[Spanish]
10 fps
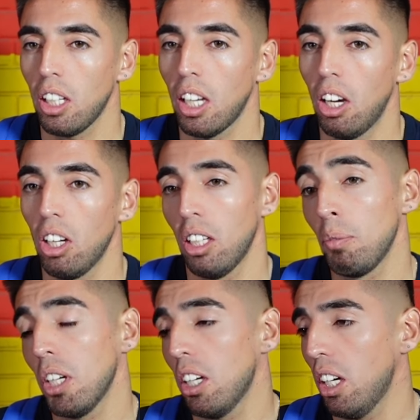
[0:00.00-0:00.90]
y ahora
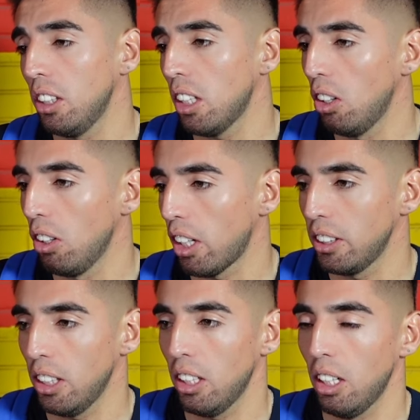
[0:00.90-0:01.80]
también analizarlo
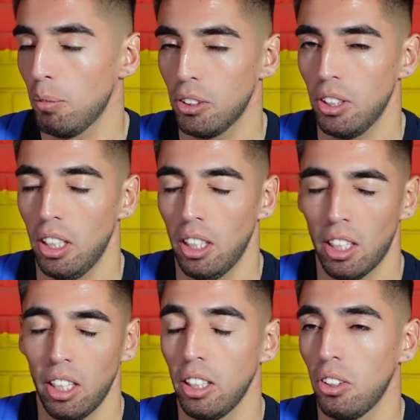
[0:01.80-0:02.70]
recién
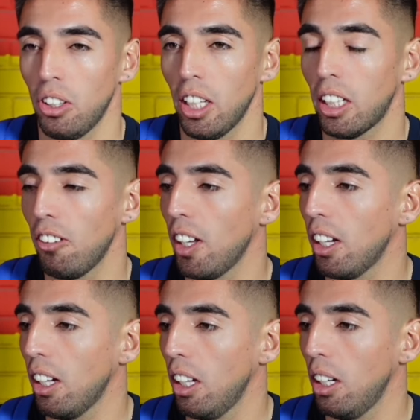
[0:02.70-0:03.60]
eh, estos días que
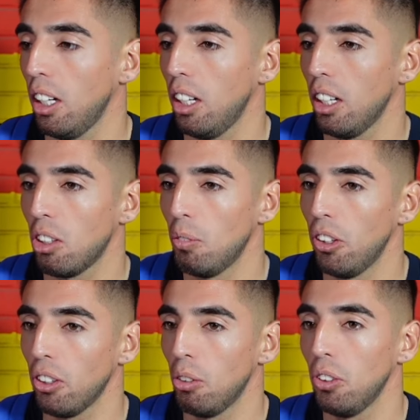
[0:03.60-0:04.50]
viene,
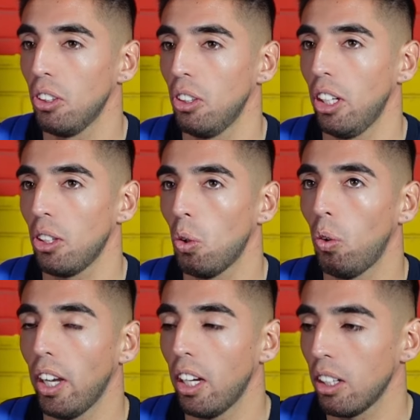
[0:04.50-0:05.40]
cómo, ellos
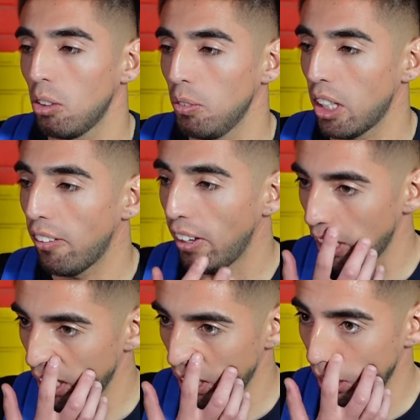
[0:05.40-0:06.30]
juegan, cómo
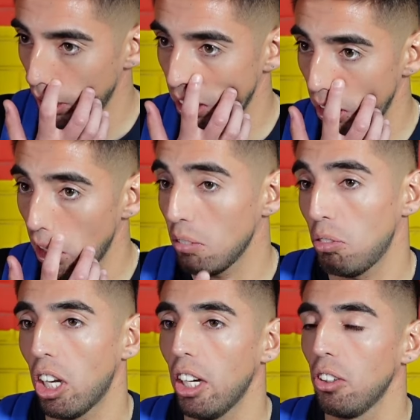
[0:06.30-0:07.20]
trabajan y
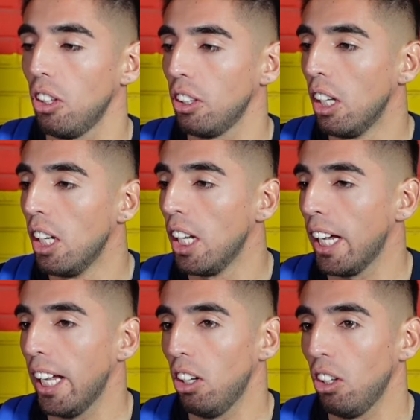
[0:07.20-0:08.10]
enfocarnos
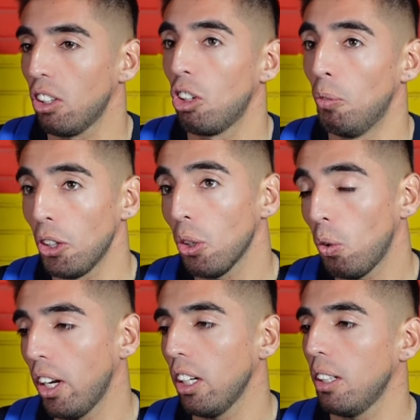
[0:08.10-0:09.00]
en cómo ellos
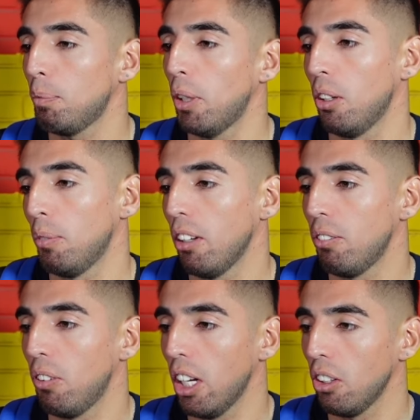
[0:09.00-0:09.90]
juegan, y, pero más
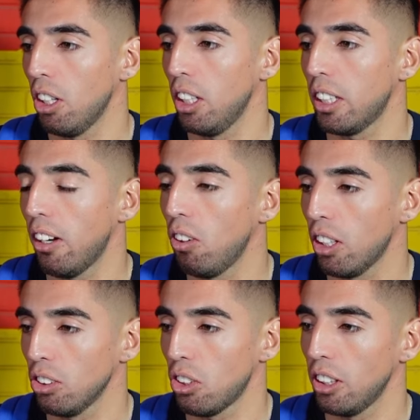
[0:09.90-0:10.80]
enfocarnos en el trabajo que
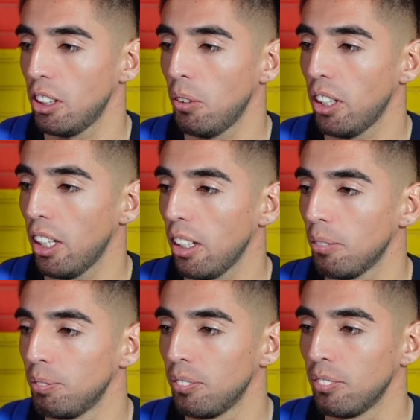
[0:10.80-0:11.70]
nosotros hacemos día a día.
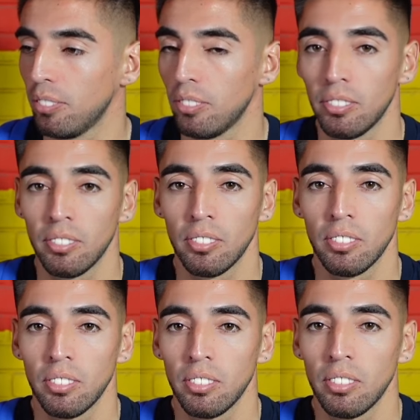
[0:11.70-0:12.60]
Quedan,
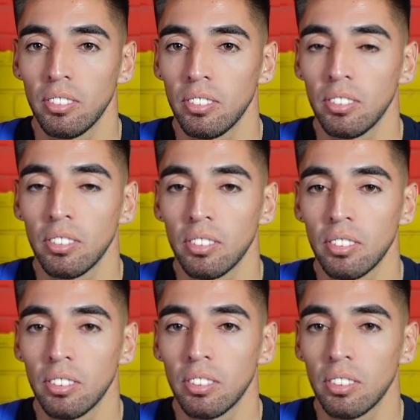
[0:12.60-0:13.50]
punteros, eh,
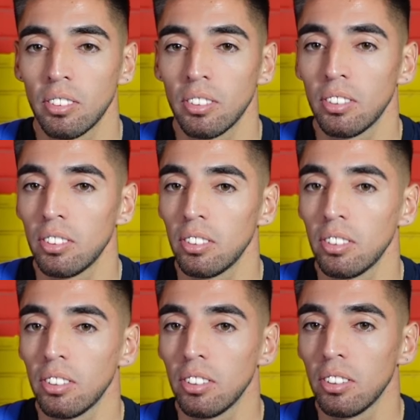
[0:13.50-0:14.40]
ahora toca
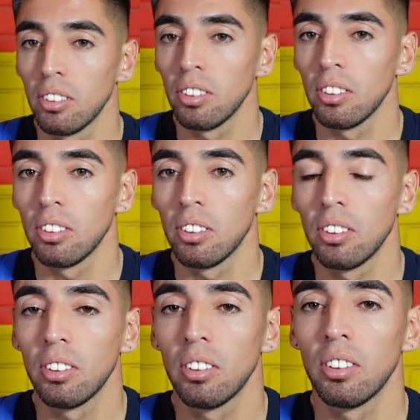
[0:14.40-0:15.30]
revalidar un poco
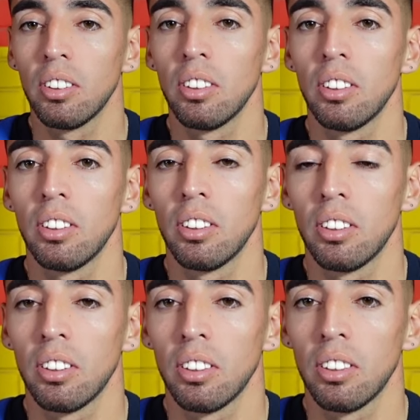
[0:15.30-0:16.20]
eso, tratar de
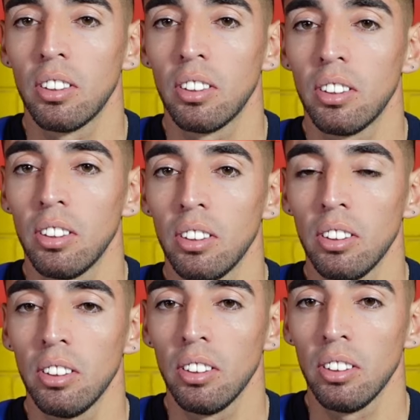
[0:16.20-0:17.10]
afianzarse en la,
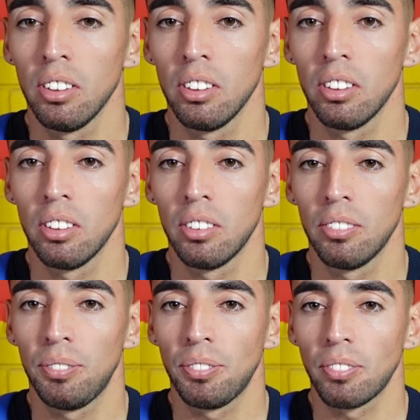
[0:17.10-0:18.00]
parte alta de la tabla para que
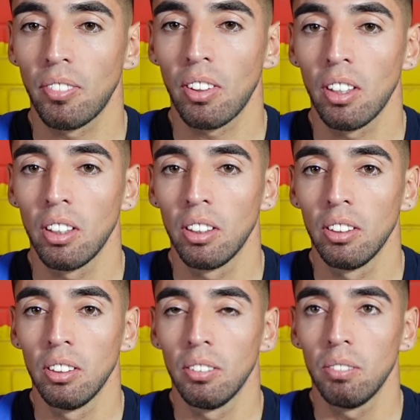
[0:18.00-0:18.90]
no, nadie los pille
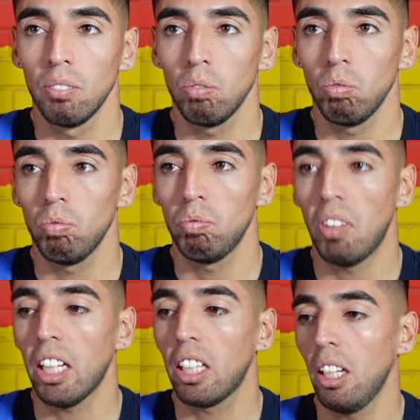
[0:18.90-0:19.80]

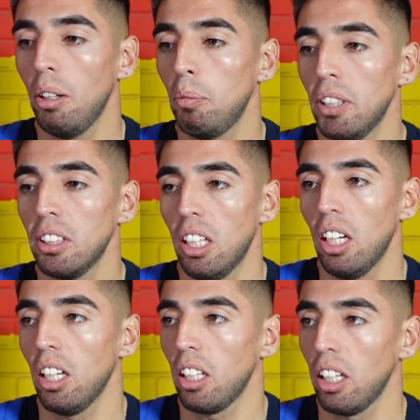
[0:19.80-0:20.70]
más que pensar
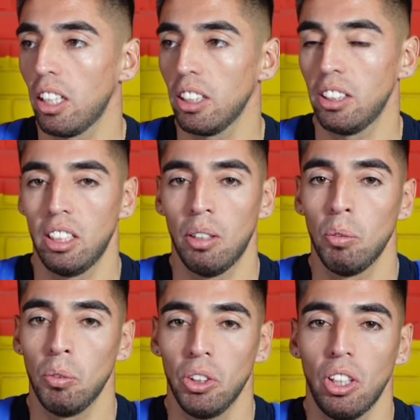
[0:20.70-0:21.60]
en que si estamos
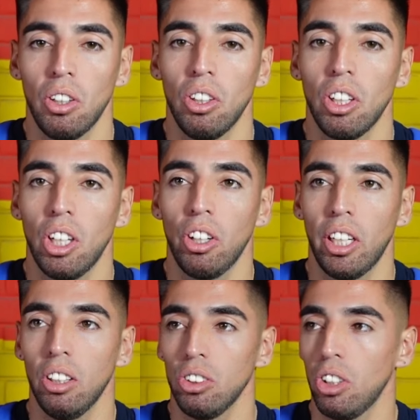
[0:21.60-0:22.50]
punteros o no, creo que
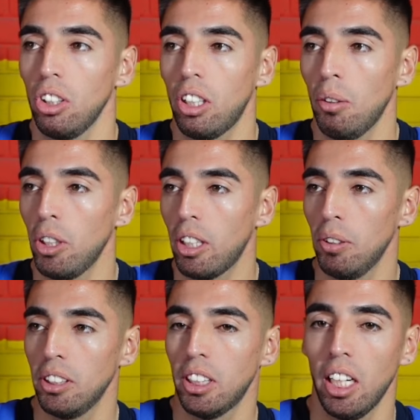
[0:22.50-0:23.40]
nosotros tenemos que
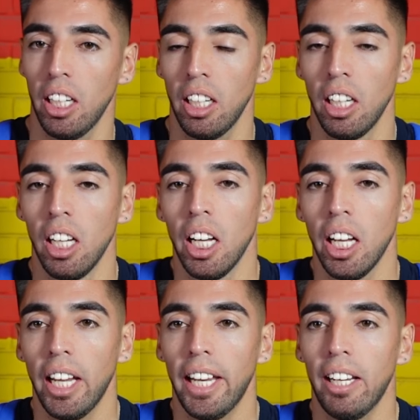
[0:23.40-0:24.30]
pensar en,
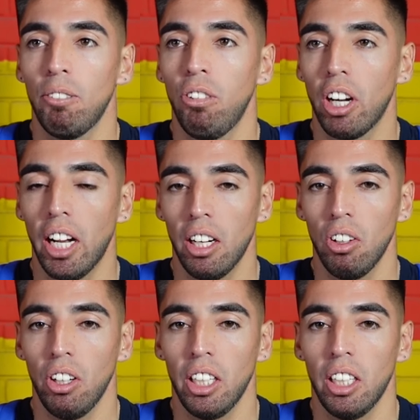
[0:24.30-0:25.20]

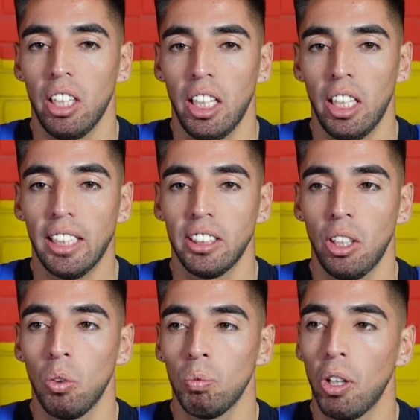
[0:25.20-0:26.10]
enfocarnos en, en, hacer
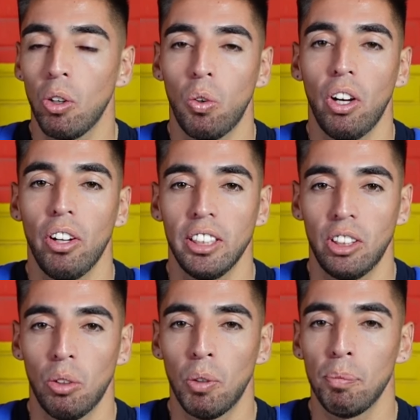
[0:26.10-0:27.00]
un buen juego, en
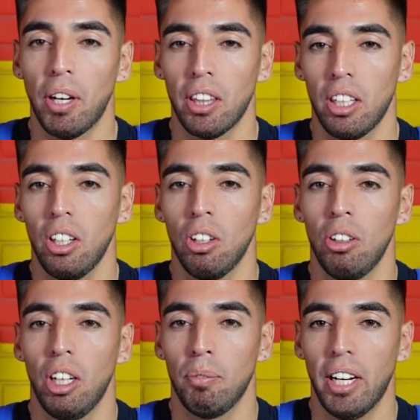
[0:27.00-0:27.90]
hacer un buen
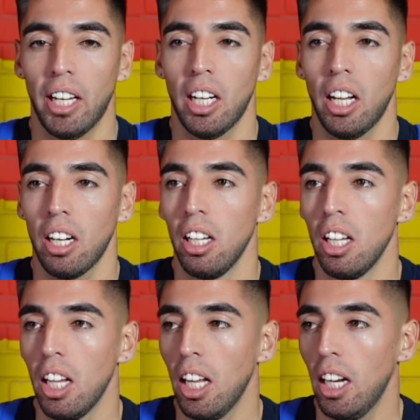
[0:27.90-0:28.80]
partido, en manejar
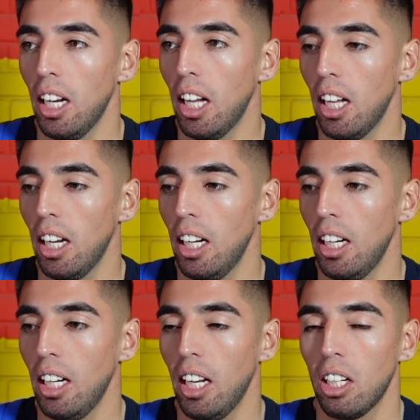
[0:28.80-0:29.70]

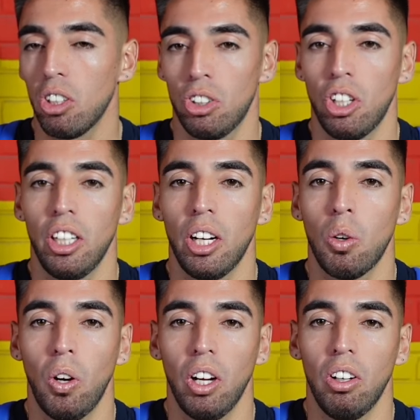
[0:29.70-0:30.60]
el control del
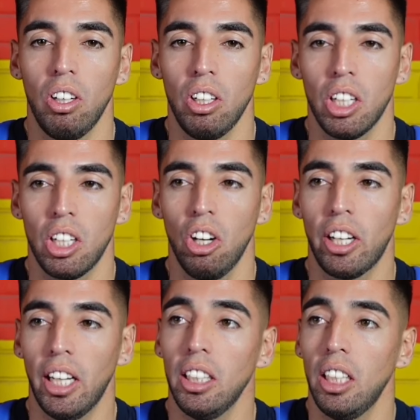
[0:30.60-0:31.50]
juego y creo
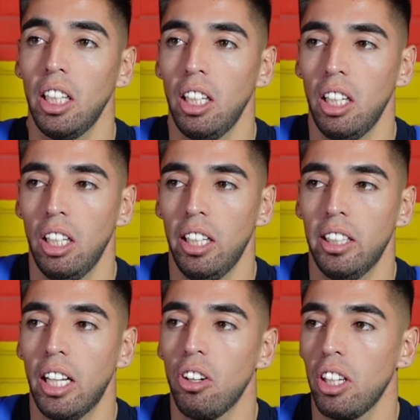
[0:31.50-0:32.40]
que
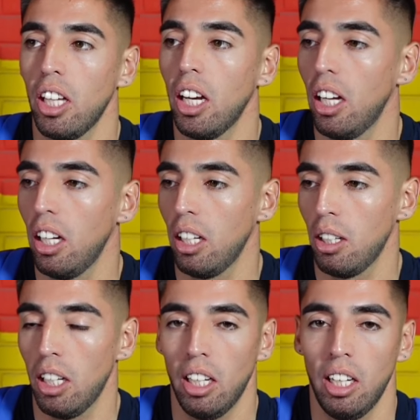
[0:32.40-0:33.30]
estar hoy día
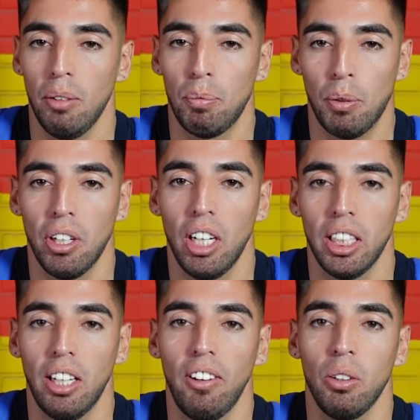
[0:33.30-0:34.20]
en, la primera de la
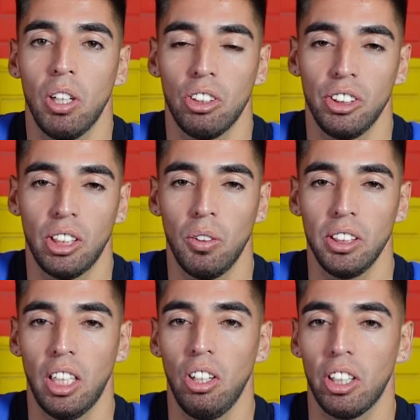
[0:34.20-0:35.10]
tabla es una
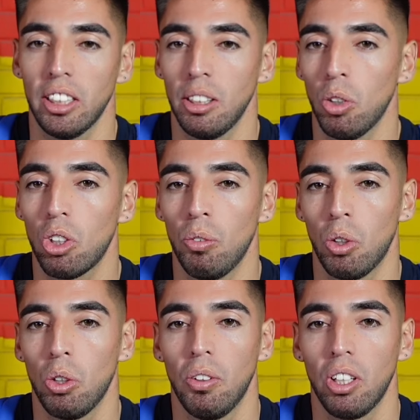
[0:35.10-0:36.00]
consecuencia de lo que hacemos como
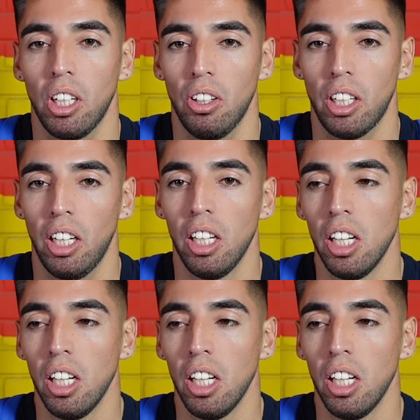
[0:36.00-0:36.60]
grupo. Creo que,